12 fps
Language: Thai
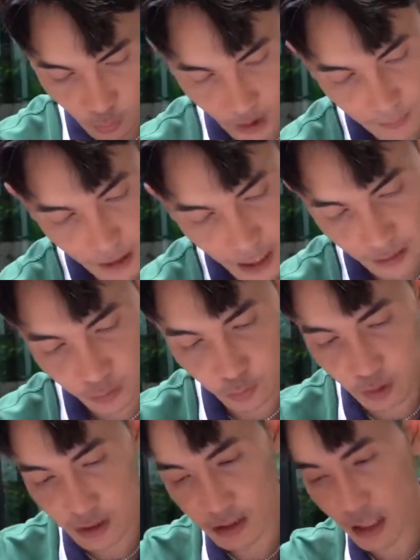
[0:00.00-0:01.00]
วยมาก ตั
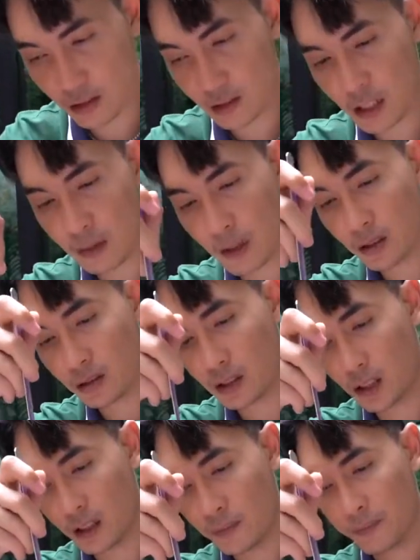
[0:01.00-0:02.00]
วสั้นดีมากเลย
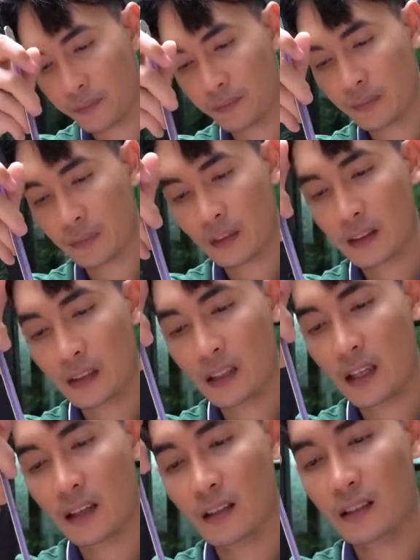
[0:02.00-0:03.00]
อะ่ะ
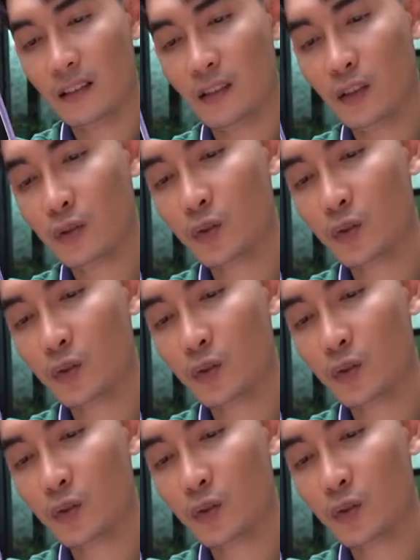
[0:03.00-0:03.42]
เนี่ย แล้ว